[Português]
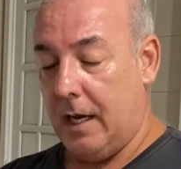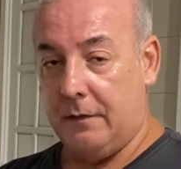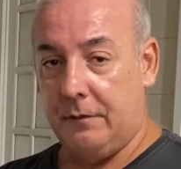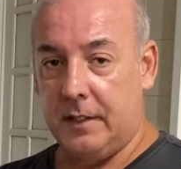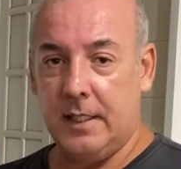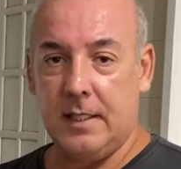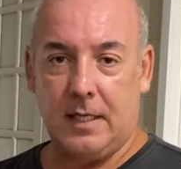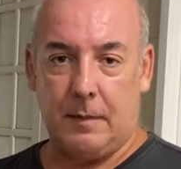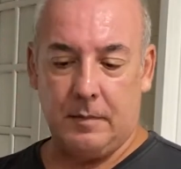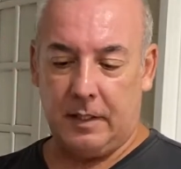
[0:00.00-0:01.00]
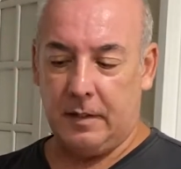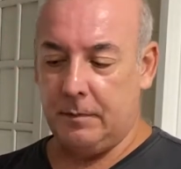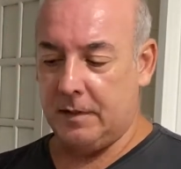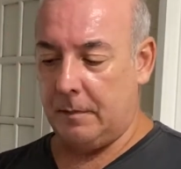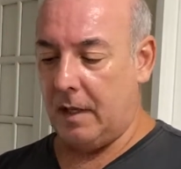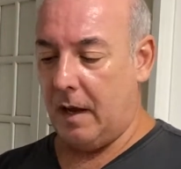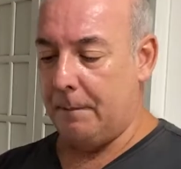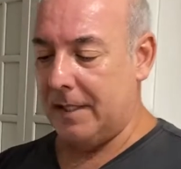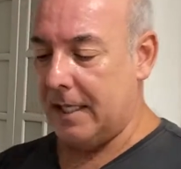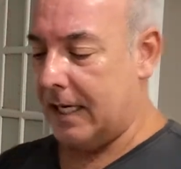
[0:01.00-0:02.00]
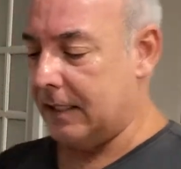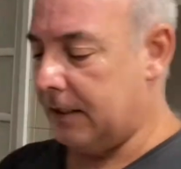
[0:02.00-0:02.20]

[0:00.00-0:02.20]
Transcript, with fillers: A farinha a gente sabe que tem que sempre dar uma peneirada,